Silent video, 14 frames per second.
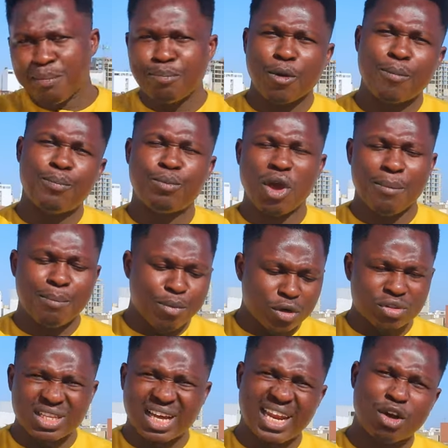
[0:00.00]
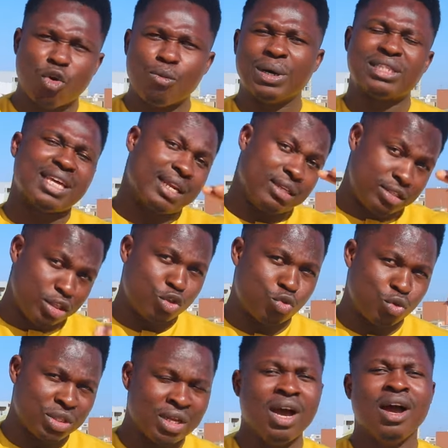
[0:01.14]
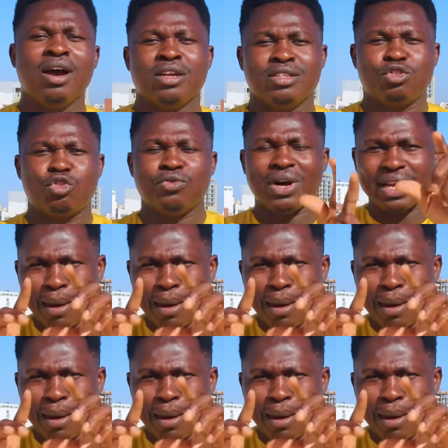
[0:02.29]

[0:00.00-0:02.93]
peu, importe, dans les commentaires, ainsi de suite tu vas